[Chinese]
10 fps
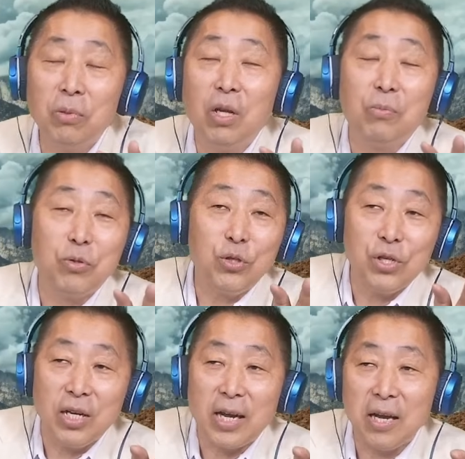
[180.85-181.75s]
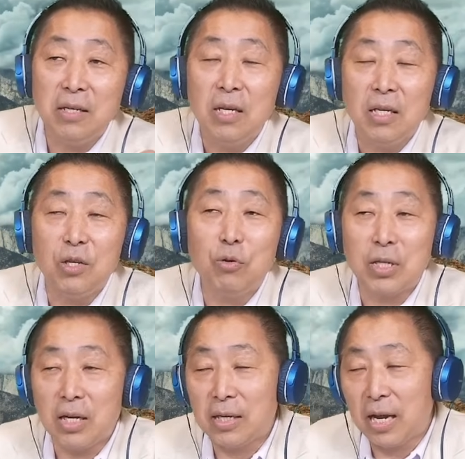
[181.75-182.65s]
倒倒不是。你看，你如
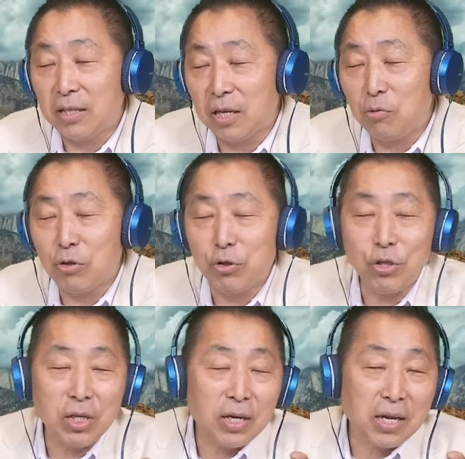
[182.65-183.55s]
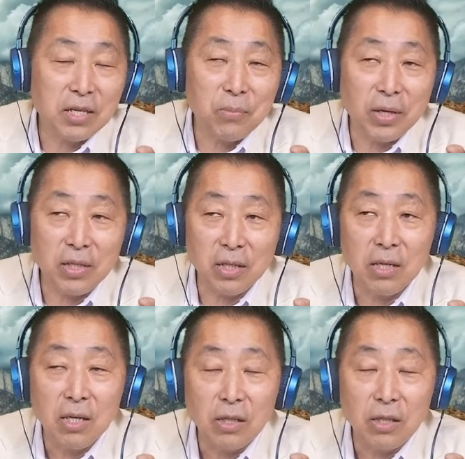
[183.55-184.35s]
果常常看德国之声，看这些媒体，